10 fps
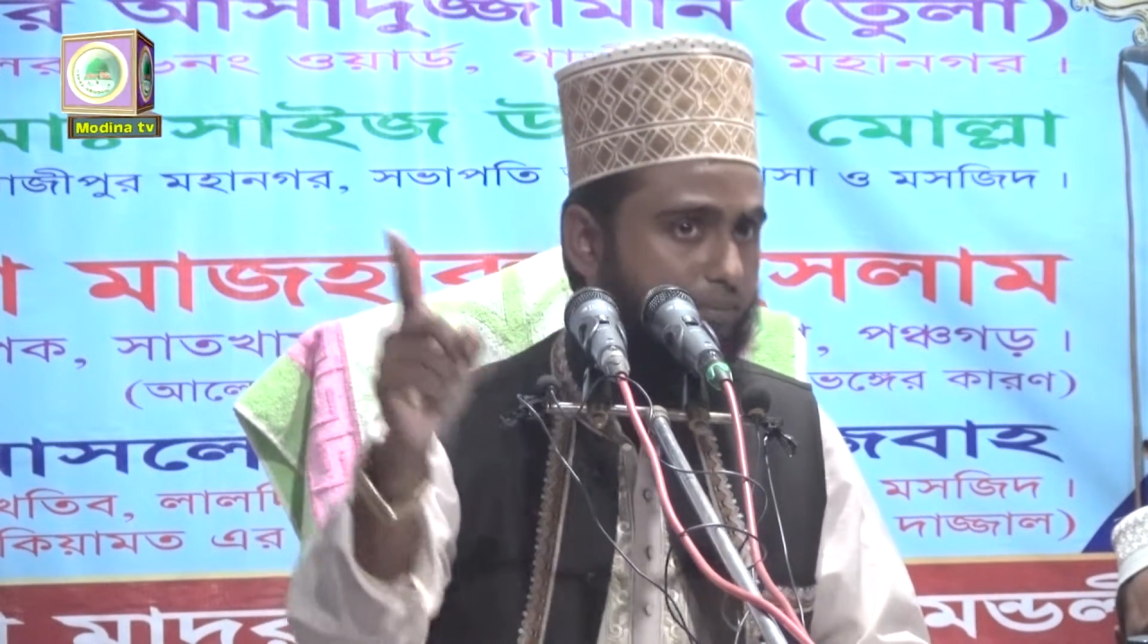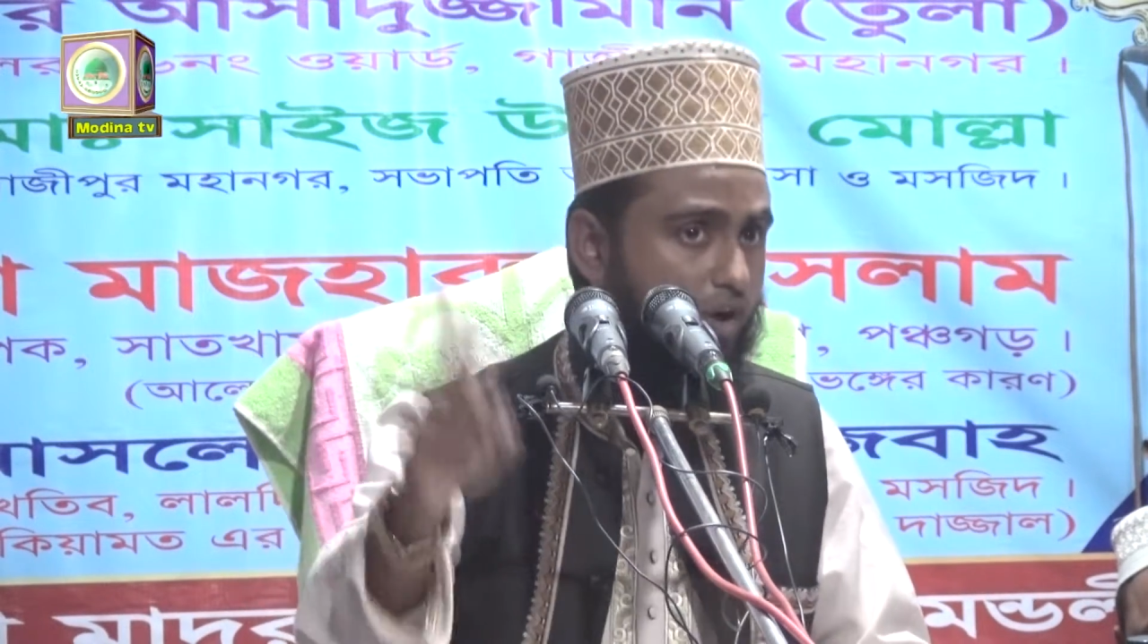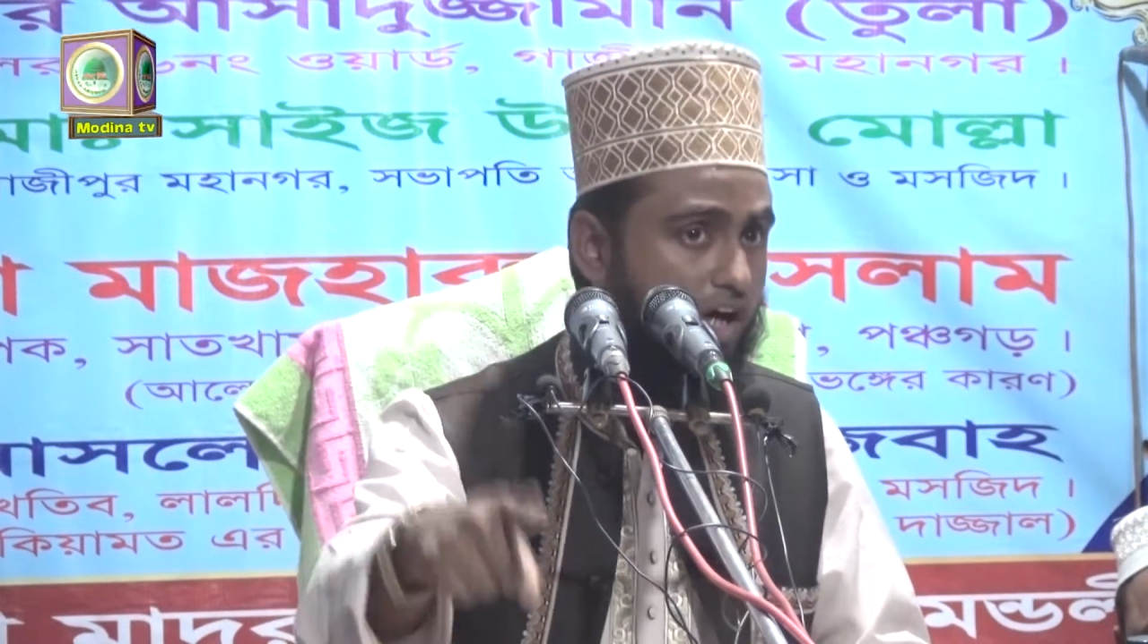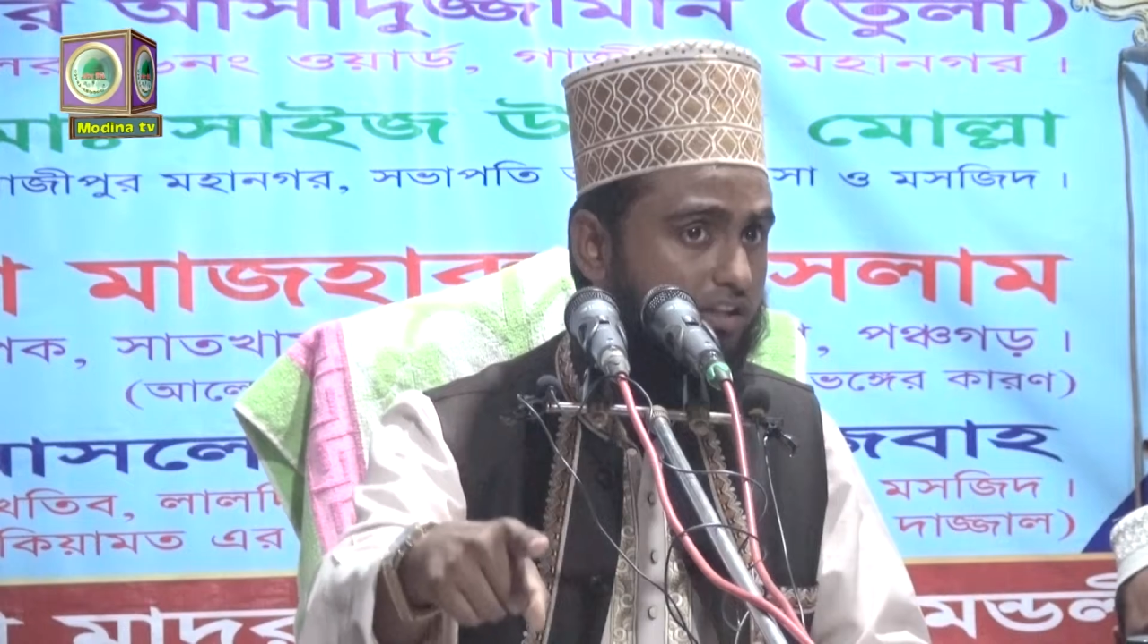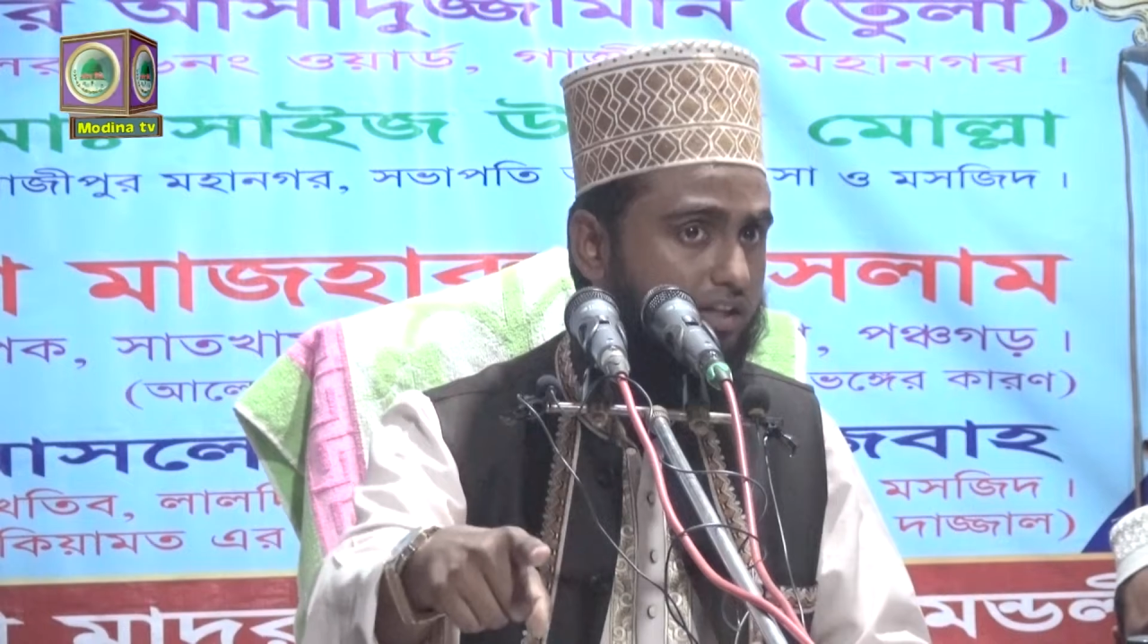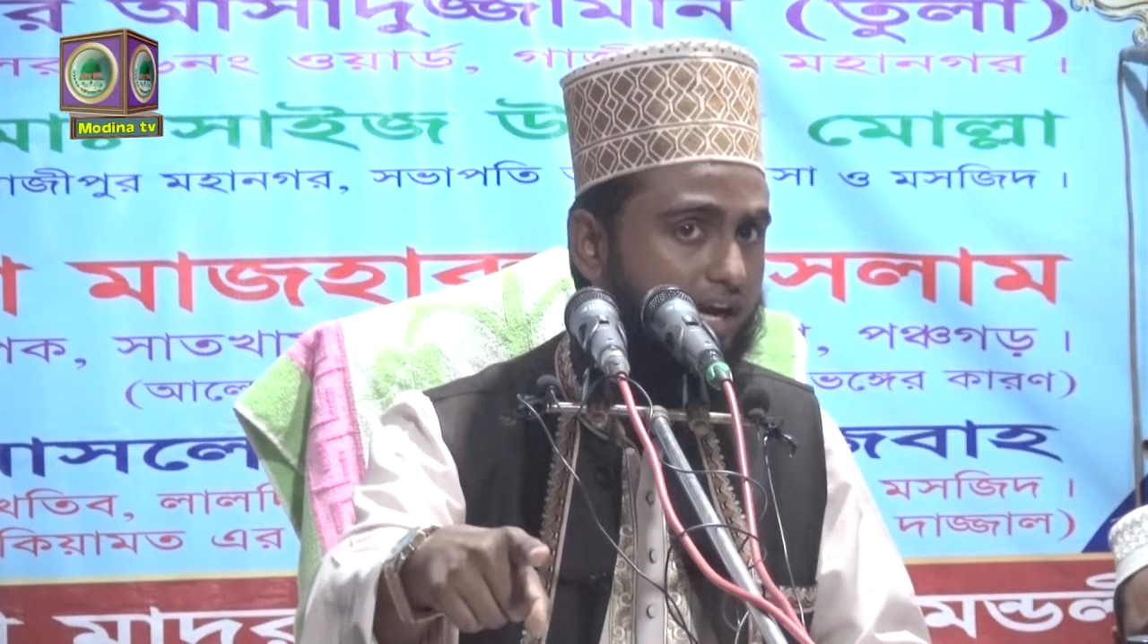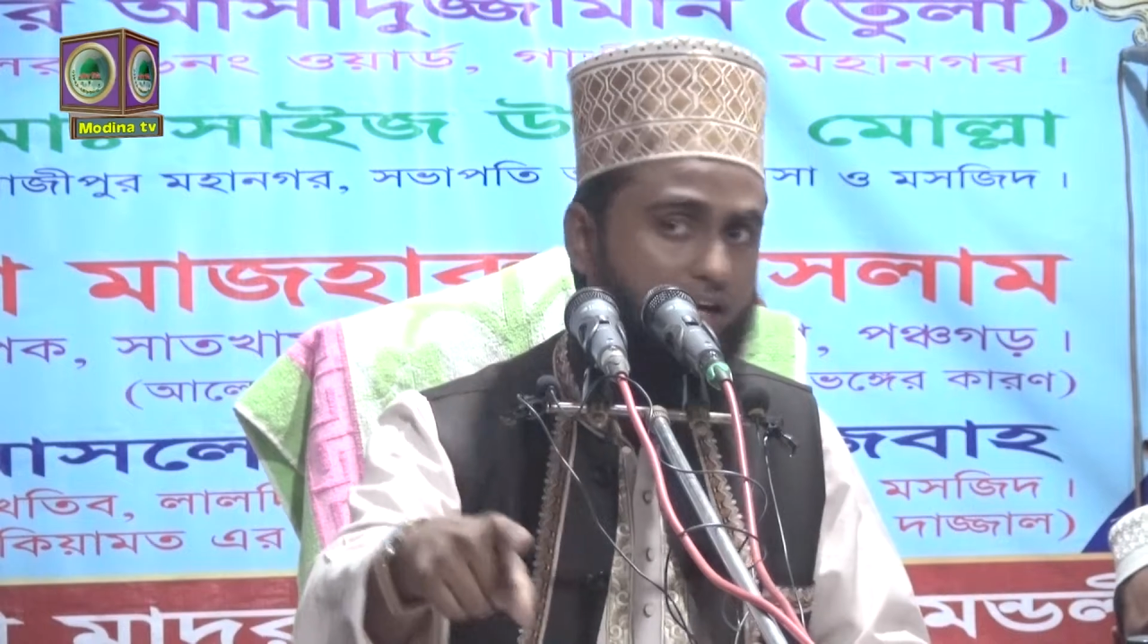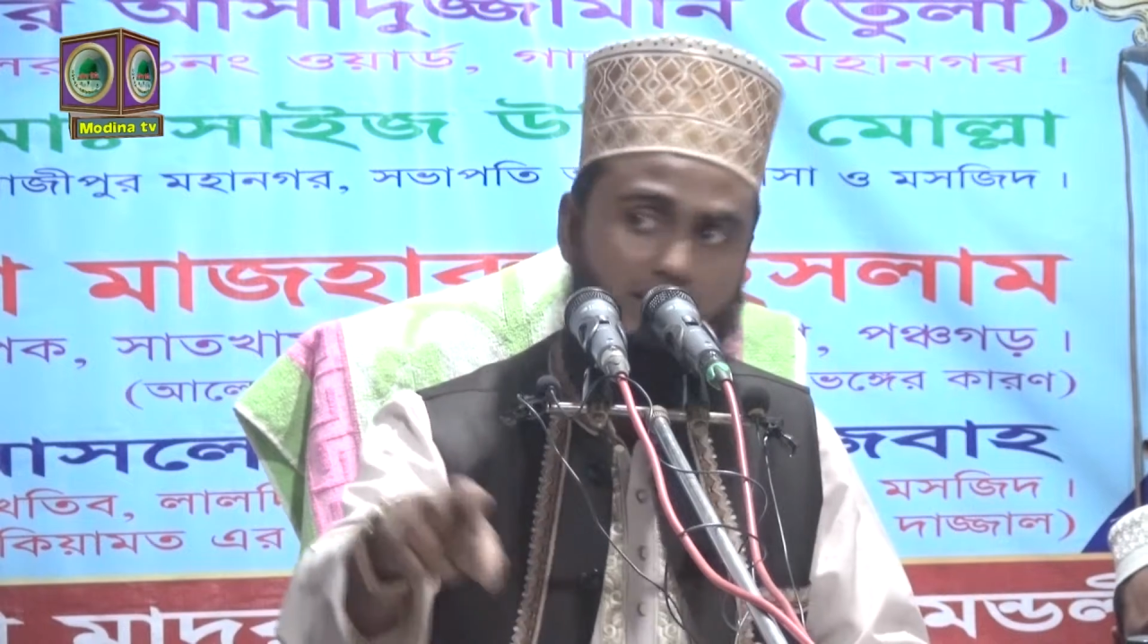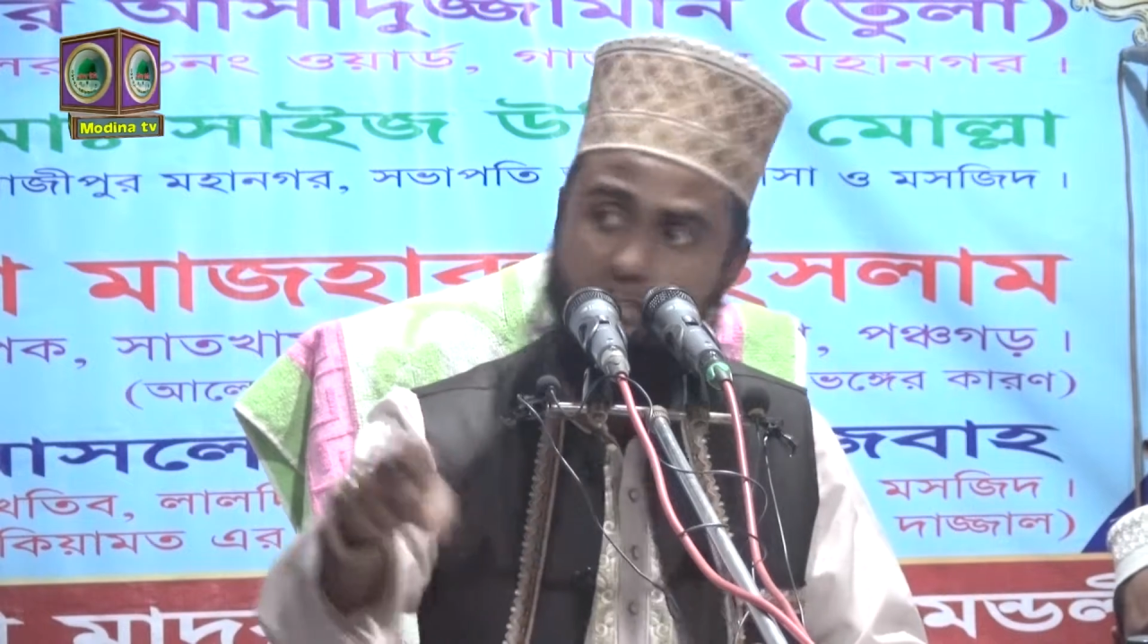মদ খায় না